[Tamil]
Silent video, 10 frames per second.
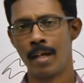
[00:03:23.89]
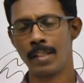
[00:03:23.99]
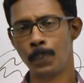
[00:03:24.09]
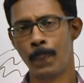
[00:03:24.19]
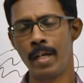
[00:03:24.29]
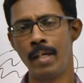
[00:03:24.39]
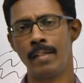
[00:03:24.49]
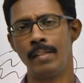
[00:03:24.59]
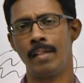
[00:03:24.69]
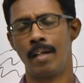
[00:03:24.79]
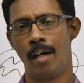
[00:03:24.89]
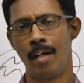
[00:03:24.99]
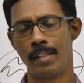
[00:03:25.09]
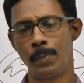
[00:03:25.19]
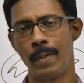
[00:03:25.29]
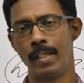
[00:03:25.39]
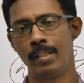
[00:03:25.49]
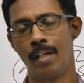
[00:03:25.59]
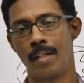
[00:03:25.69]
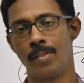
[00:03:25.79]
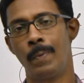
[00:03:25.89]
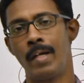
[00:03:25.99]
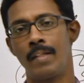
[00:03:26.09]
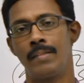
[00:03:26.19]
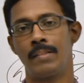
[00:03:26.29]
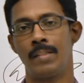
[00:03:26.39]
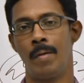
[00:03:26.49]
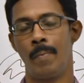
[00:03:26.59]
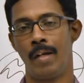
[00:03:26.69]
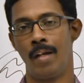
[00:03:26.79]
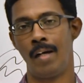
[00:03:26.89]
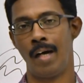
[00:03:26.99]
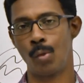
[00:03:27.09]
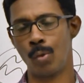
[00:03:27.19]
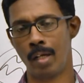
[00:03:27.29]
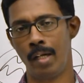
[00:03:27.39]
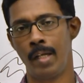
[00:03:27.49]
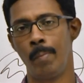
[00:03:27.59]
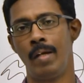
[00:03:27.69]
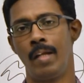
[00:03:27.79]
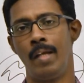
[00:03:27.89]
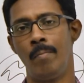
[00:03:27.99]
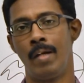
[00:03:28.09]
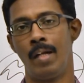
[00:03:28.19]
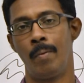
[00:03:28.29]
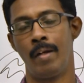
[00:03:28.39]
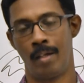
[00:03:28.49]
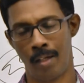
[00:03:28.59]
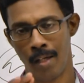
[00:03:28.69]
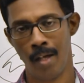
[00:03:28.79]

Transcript: ரெஸ்பிரேட்டன் ஆர் ரெஸ்பிரேஷன் ஆர் ரெஸ்பிரேட்டரி சிஸ்டம் அப்படின்னா அதோட அல்டிமேட் எய்ம் என்ன அப்படின்னா